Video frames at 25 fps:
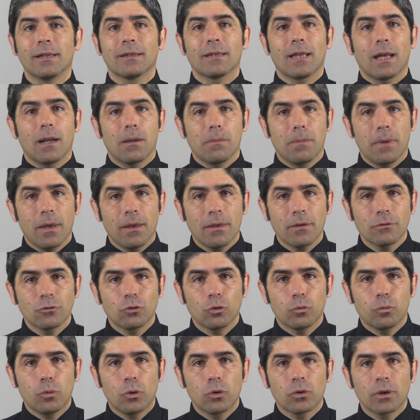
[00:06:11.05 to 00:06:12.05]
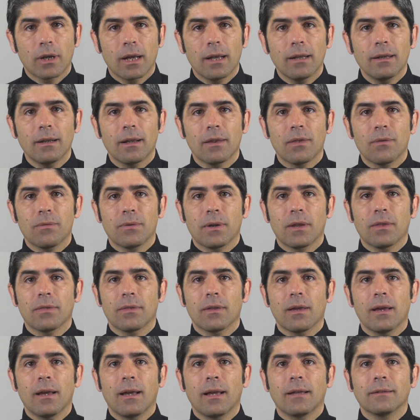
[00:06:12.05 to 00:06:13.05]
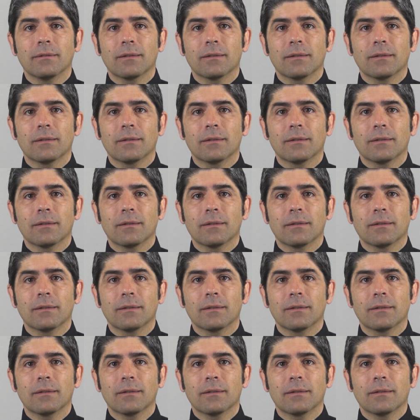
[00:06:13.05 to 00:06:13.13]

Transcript: Tal vez supongan la diferencia